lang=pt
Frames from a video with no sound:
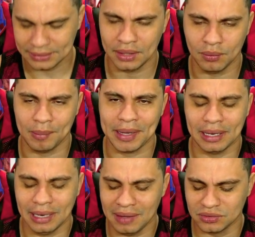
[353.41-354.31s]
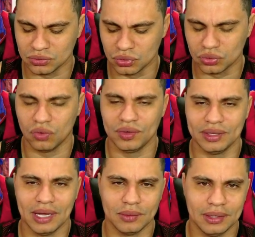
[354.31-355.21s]
ter uma mega live, estão todos
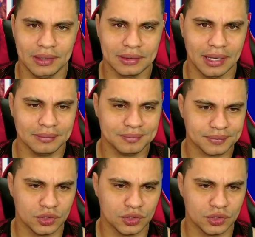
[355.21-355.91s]
convidados aí, tá?